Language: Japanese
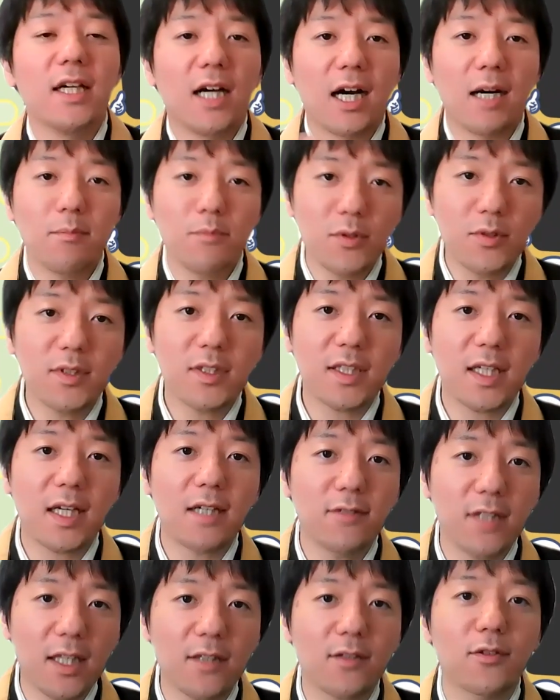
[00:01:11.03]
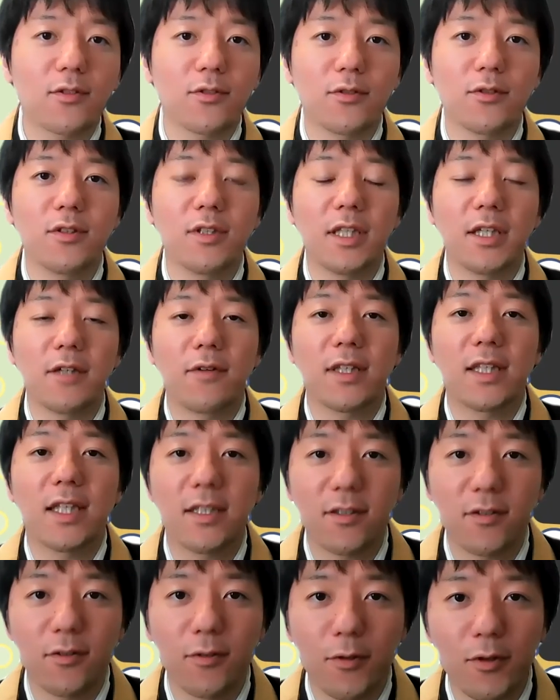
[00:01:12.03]
半分違うなというふうに
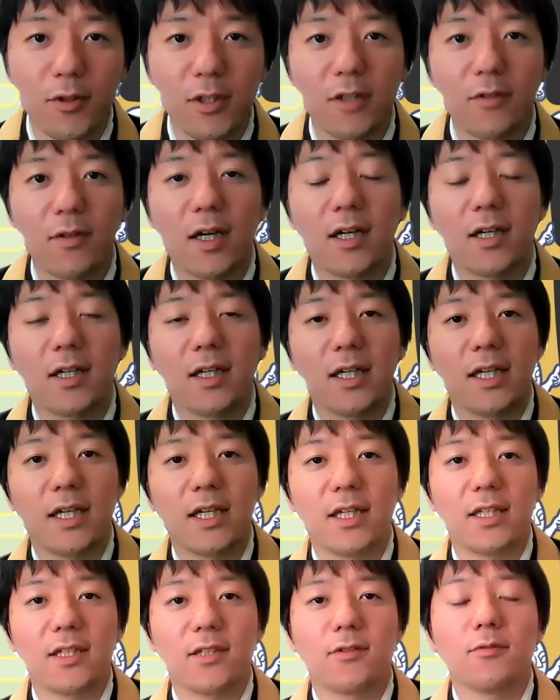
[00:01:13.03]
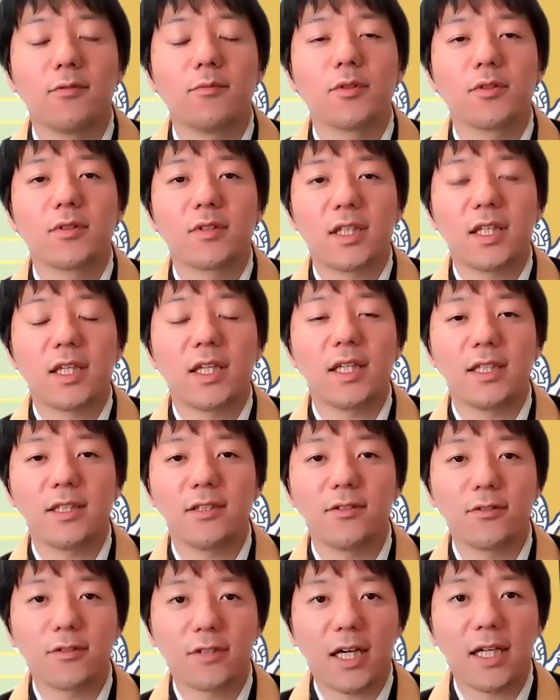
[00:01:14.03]
私の方では、えー、思って
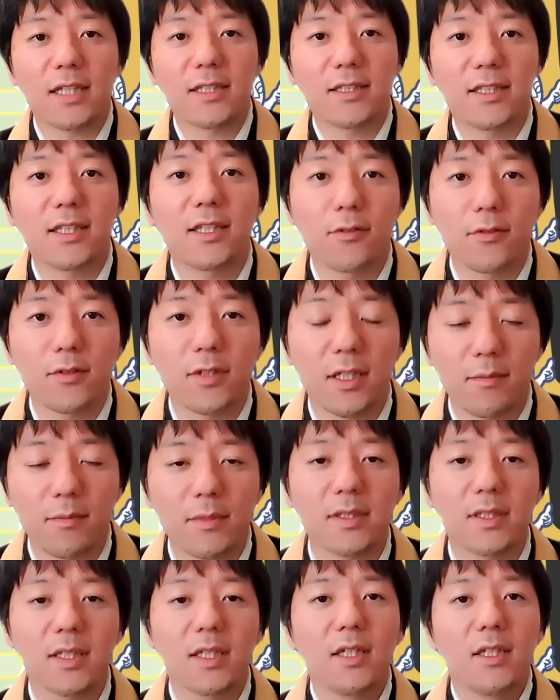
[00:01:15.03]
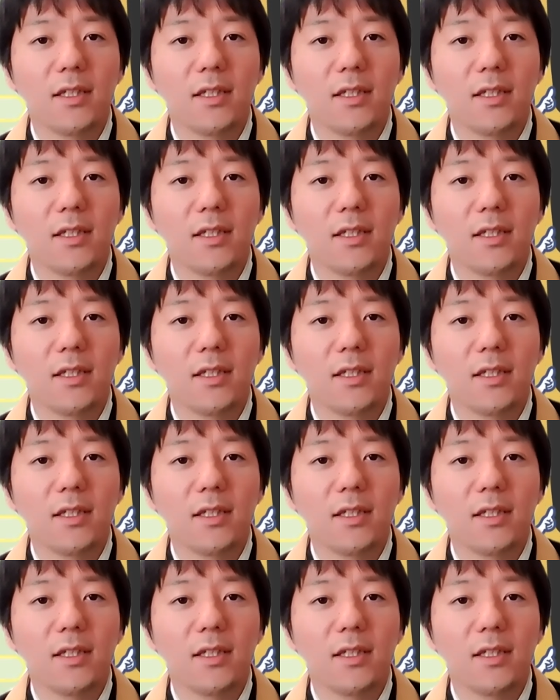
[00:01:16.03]
いる感じでございます。